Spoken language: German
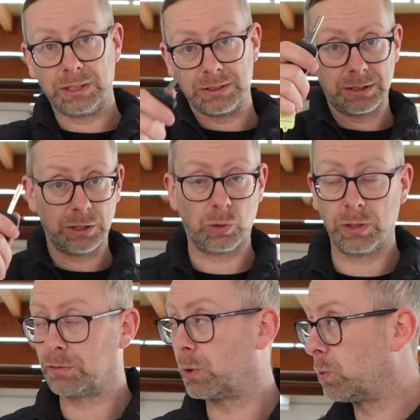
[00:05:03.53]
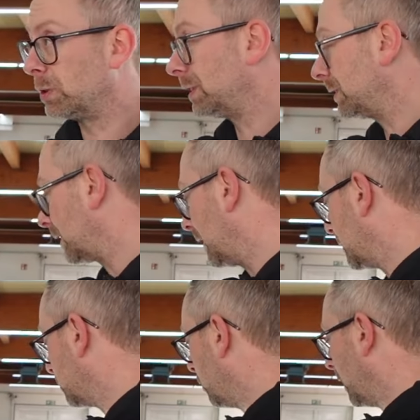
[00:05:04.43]
Wie gesagt, der Johann hat vor kurzem jetzt das
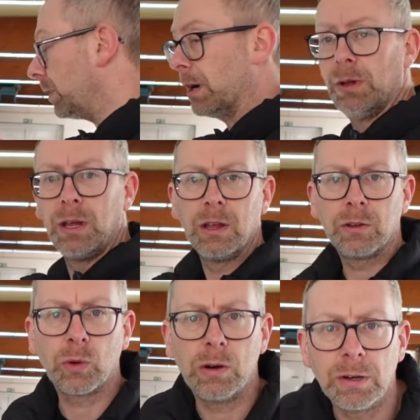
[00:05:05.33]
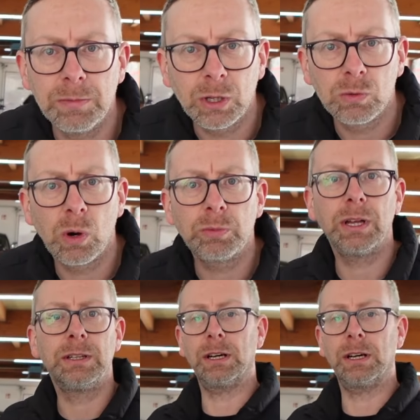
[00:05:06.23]
gleiche Problem gehabt. So, haben wir Mikro überhaupt an?